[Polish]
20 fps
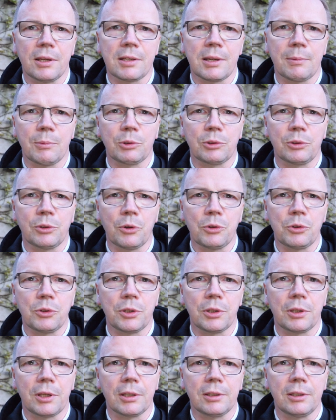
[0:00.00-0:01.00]

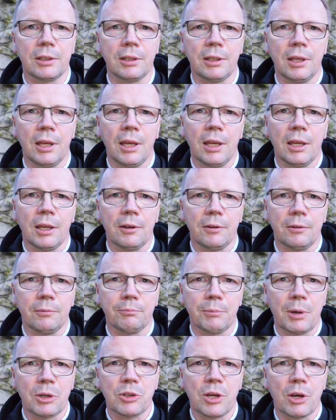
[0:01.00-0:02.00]
samotności, kiedy y,
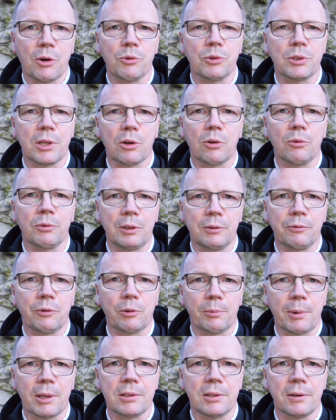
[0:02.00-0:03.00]
masz jakąś taką
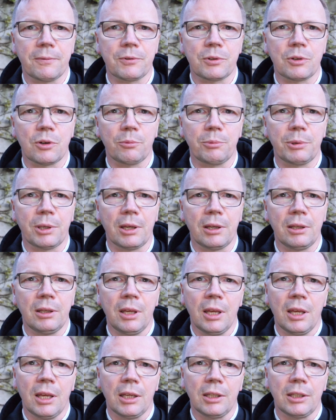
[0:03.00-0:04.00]
informację w sobie,
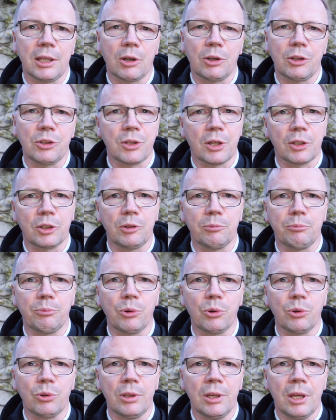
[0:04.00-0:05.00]
jakiś taki
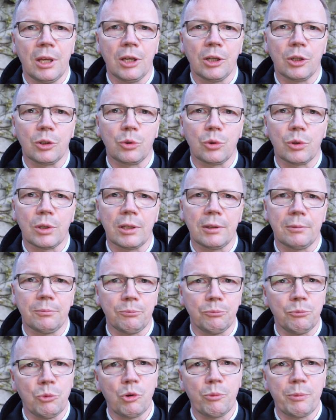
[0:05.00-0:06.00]
ból, który
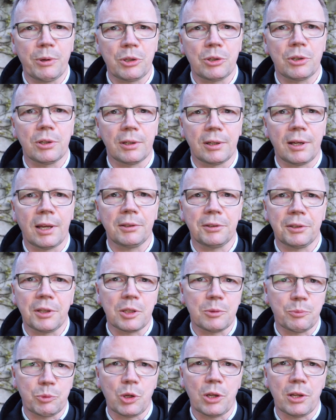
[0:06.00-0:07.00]
mógłbyś chętnie
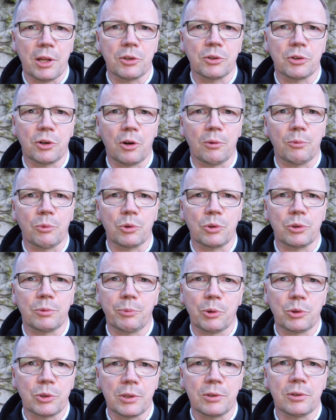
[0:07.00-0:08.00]
sprzedać komuś,
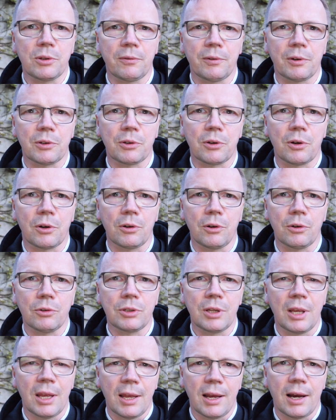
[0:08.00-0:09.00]
poczęstować kogoś,
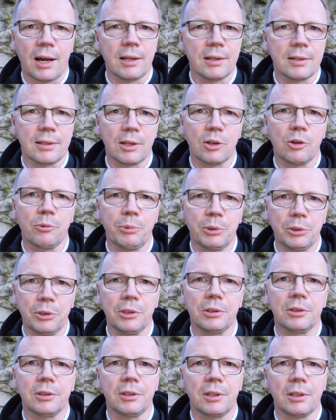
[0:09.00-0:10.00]
ale z tego by
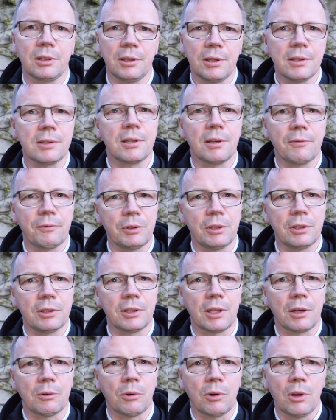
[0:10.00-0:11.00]
nikt, nic nie
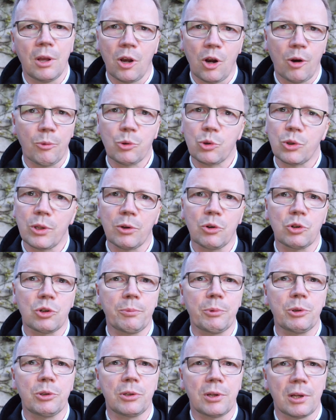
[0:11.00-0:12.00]
wyniknęło, oprócz tego,
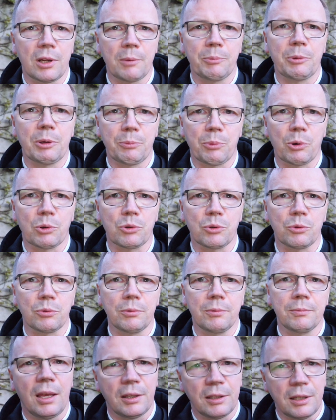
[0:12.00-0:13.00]
żebyś się lepiej poczuł.
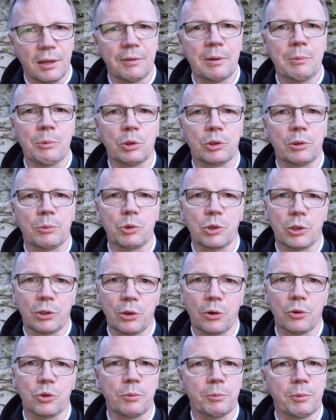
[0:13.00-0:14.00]
Ja wiem o tym, że
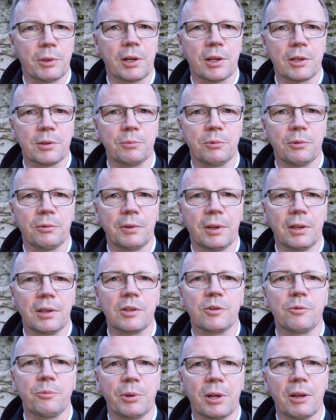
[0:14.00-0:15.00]
to, o czym teraz mówię,
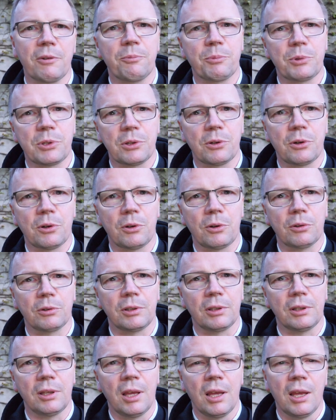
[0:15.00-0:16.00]
jest wbrew
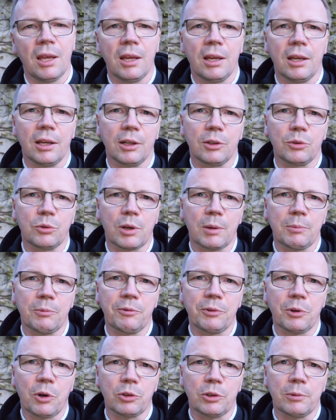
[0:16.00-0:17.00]
psychologii, y, która
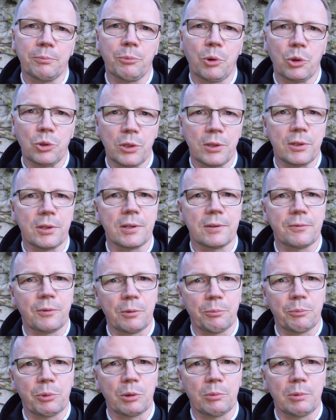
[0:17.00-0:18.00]
mówi o tym, podziel się
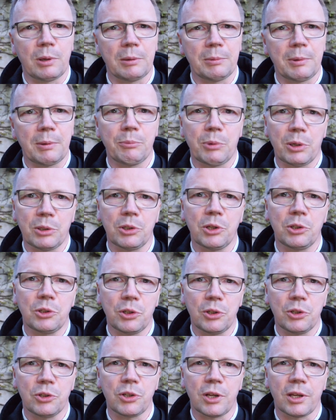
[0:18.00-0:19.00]
swoim problemem, będzie ci
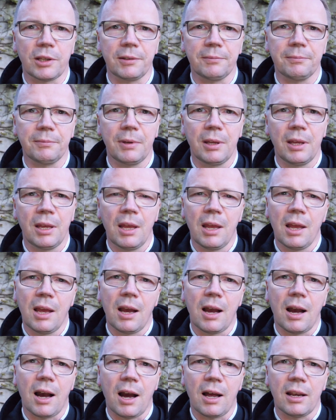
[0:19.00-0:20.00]
lżej.
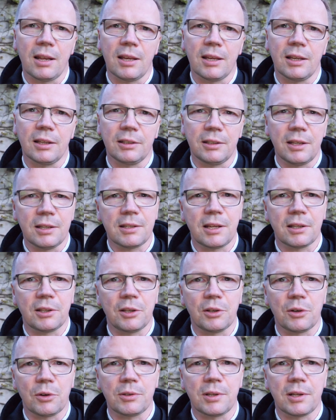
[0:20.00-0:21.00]
Ale jest
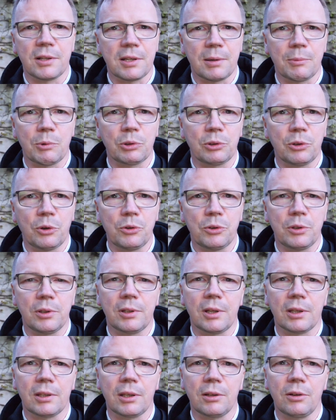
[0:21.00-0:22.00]
taki rodzaj samotności,
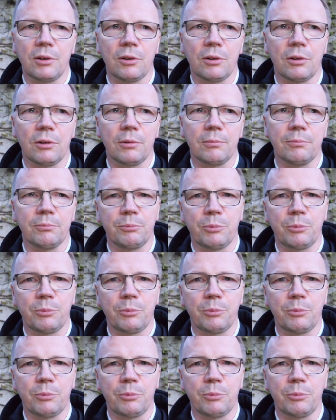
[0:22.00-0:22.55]
takiego